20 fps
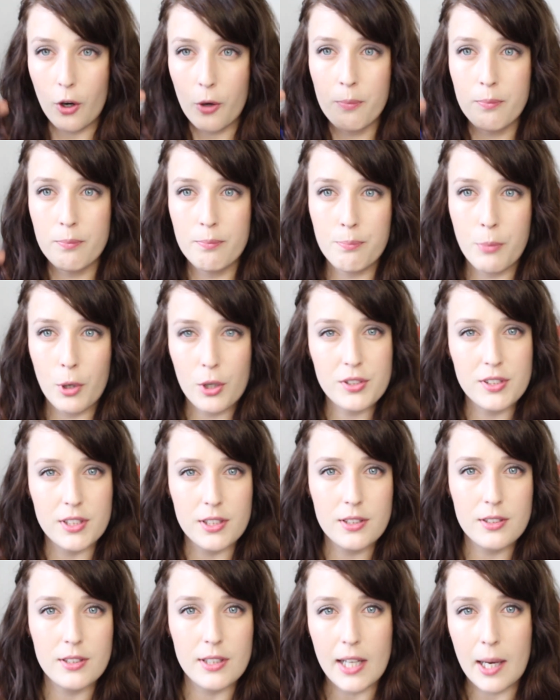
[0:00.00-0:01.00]
Warum boxe
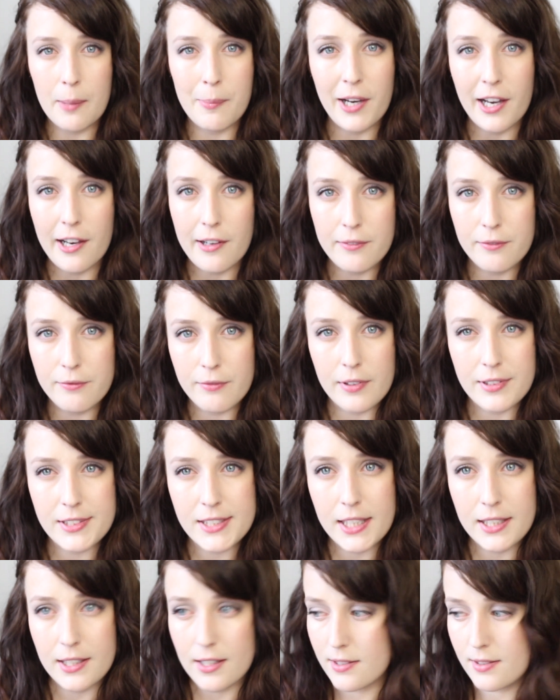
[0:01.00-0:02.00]
ich die Kamera?
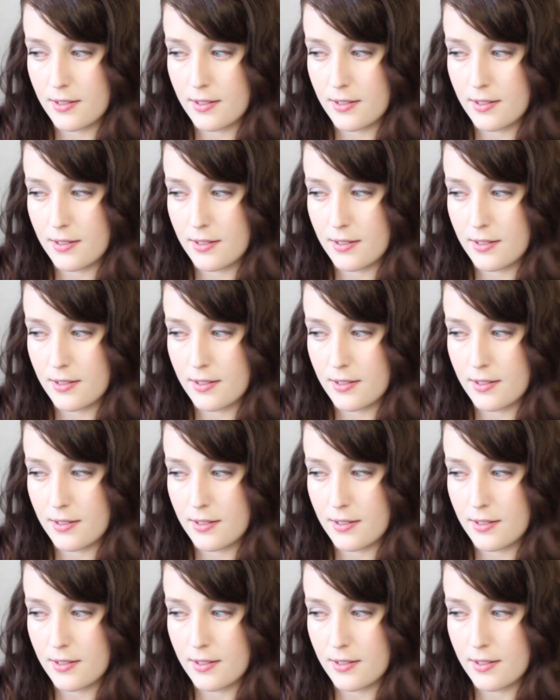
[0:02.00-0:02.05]
Was hat